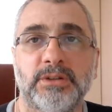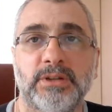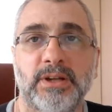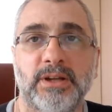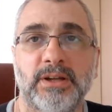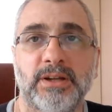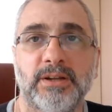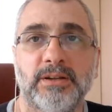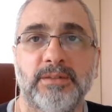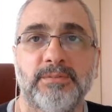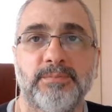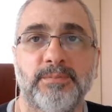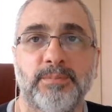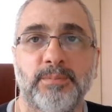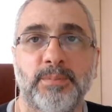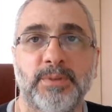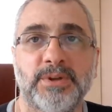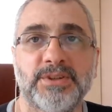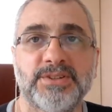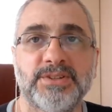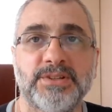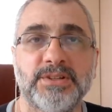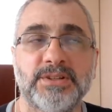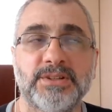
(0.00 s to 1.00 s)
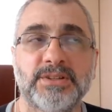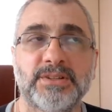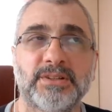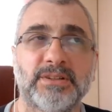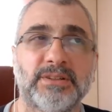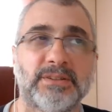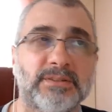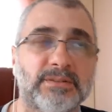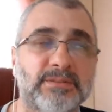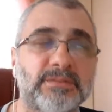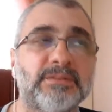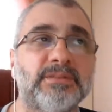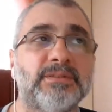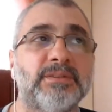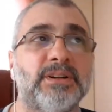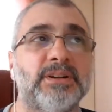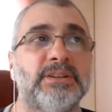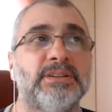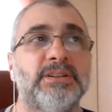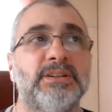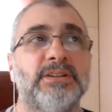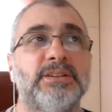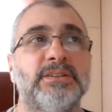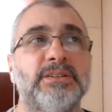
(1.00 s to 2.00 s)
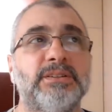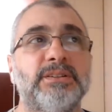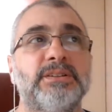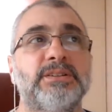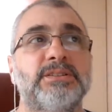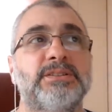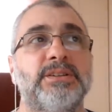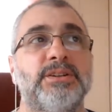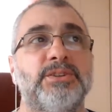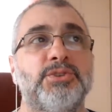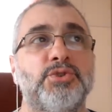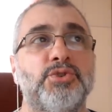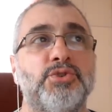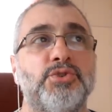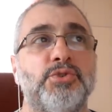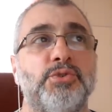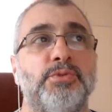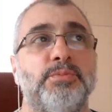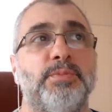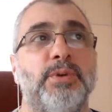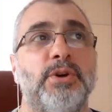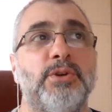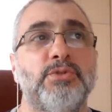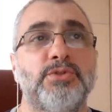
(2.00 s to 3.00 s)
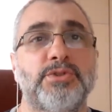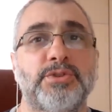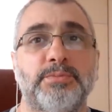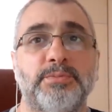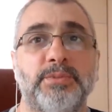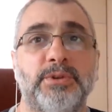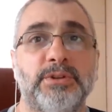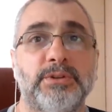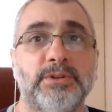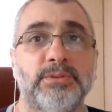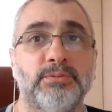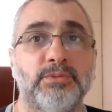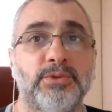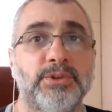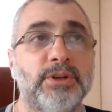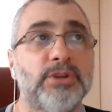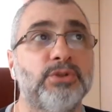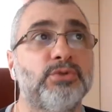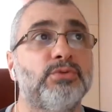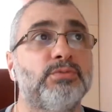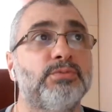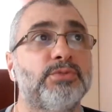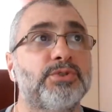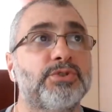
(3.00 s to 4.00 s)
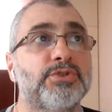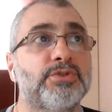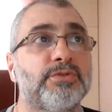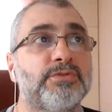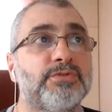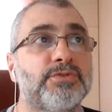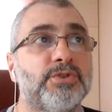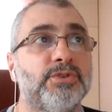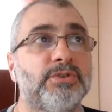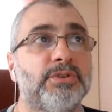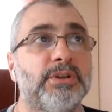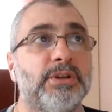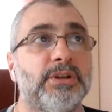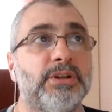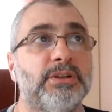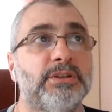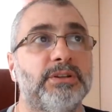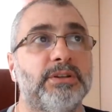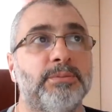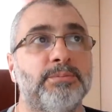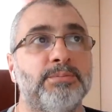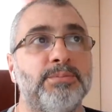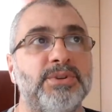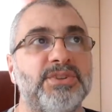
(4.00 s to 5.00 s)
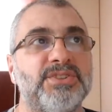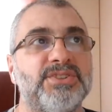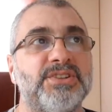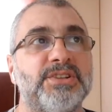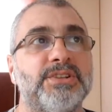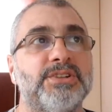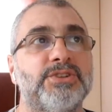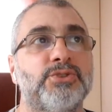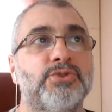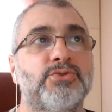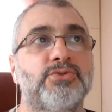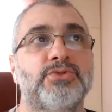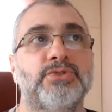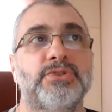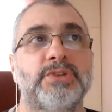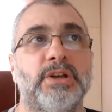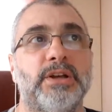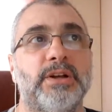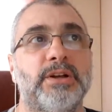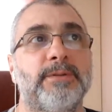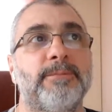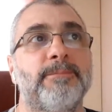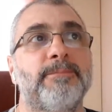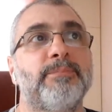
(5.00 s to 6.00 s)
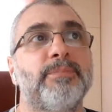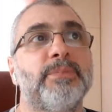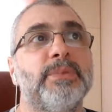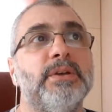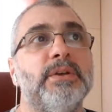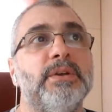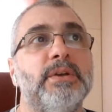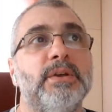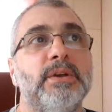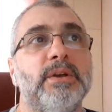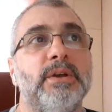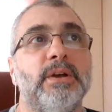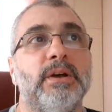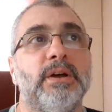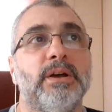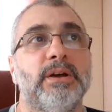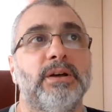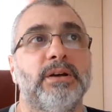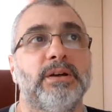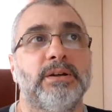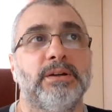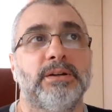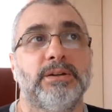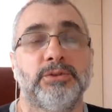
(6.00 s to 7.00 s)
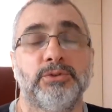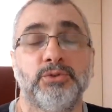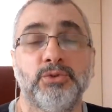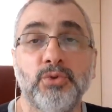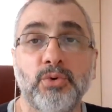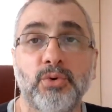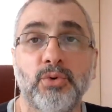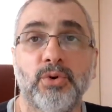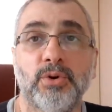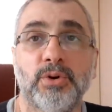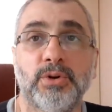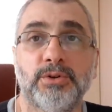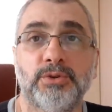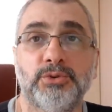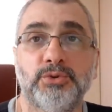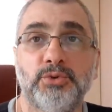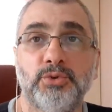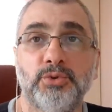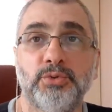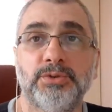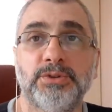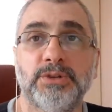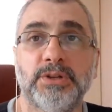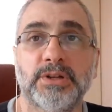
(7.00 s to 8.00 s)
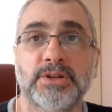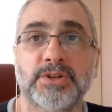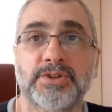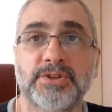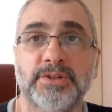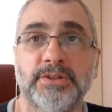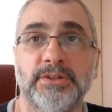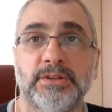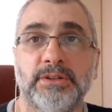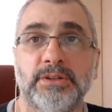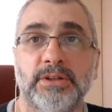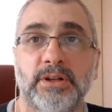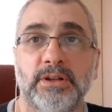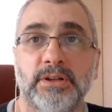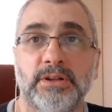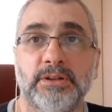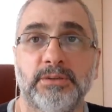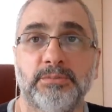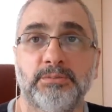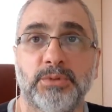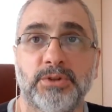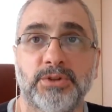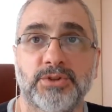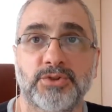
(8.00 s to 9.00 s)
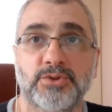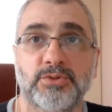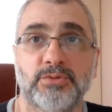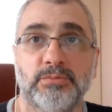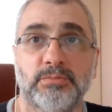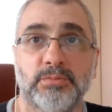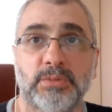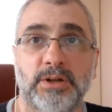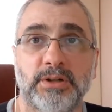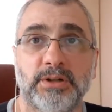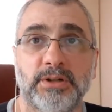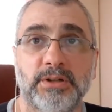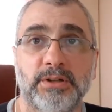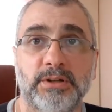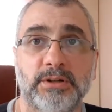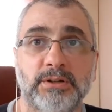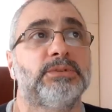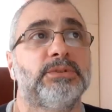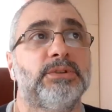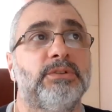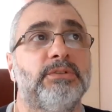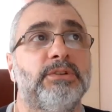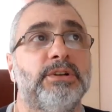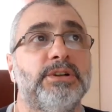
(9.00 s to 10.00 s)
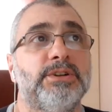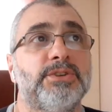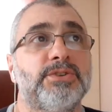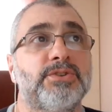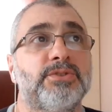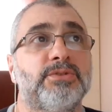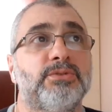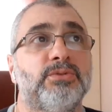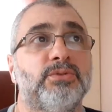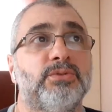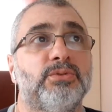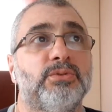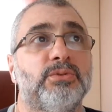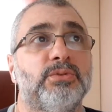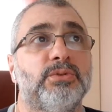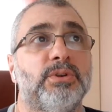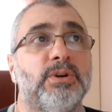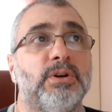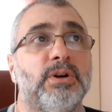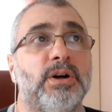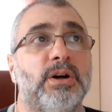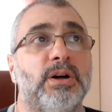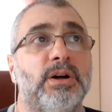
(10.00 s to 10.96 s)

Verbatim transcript: на Масис она, так сказать, чуть-чуть похожа, поэтому я думаю, что все-таки это Мессис Сусар. Э, но тут неожиданно Алан Манисун Мали говорит, что